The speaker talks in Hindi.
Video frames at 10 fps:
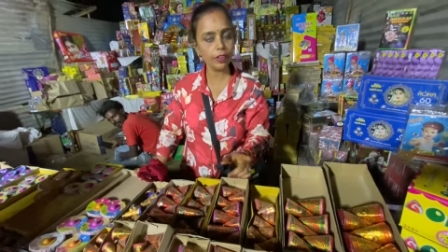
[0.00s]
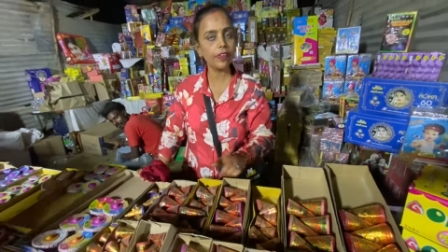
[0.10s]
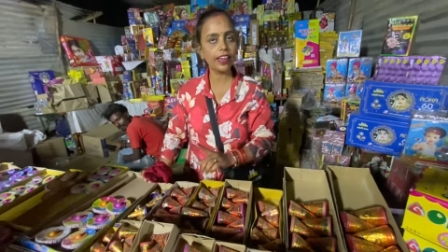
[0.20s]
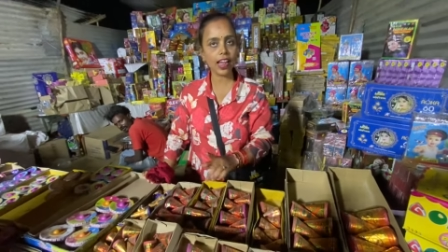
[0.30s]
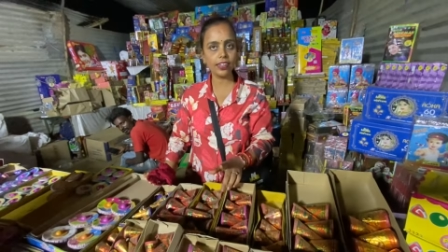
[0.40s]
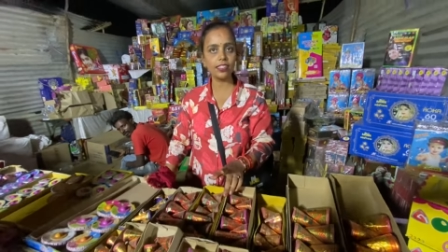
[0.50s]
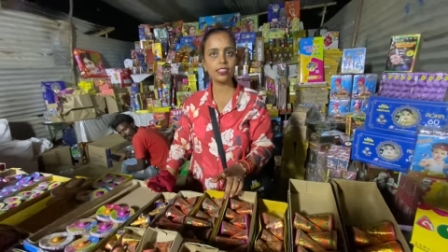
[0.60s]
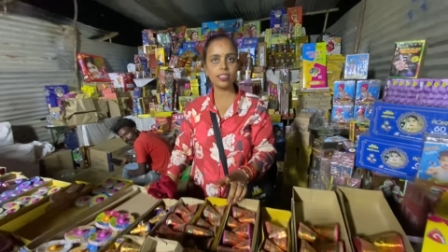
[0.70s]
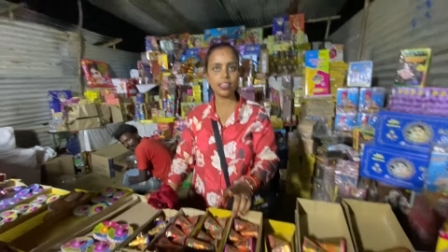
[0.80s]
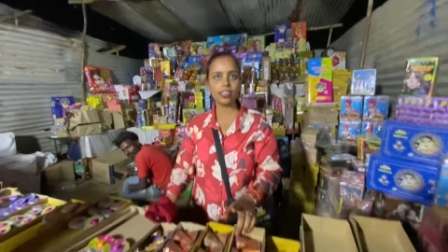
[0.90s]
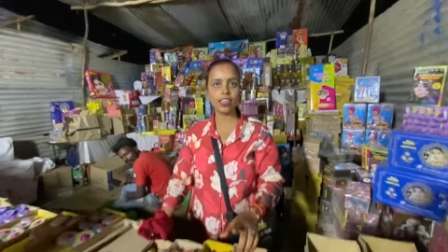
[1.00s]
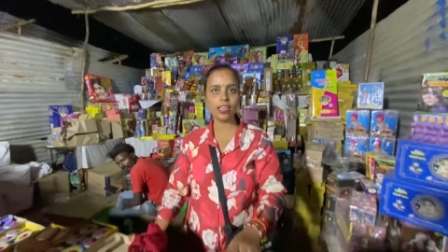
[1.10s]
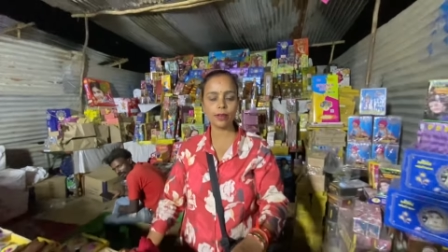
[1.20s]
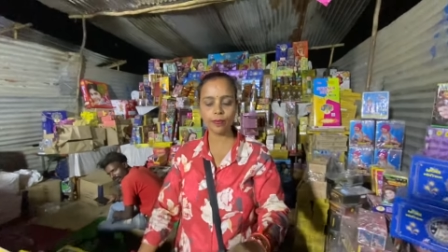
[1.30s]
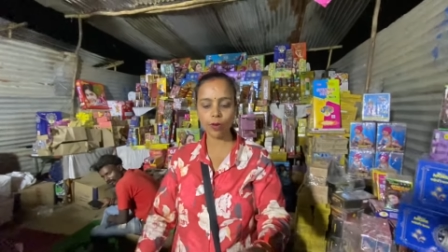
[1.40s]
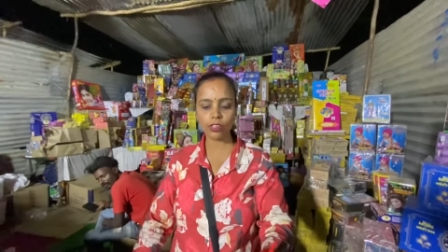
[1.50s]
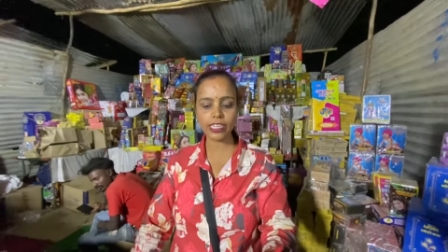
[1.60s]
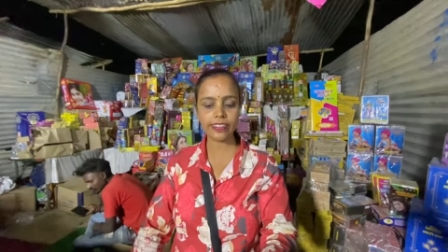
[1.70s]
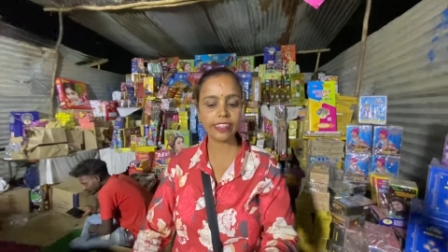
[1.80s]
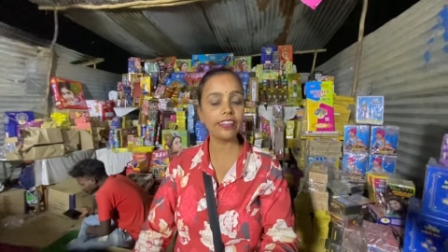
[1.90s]
की वेराइटीज़ है ये बहुत
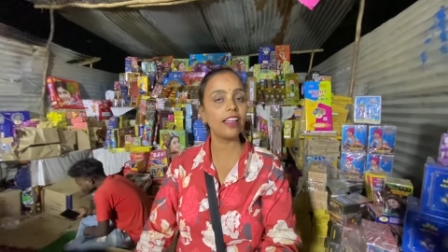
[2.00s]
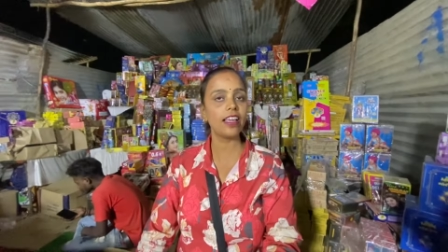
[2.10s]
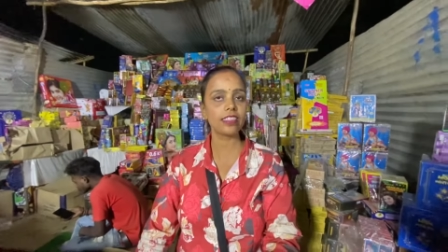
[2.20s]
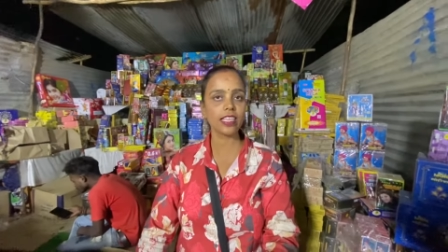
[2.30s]
जैसे डिलेक्स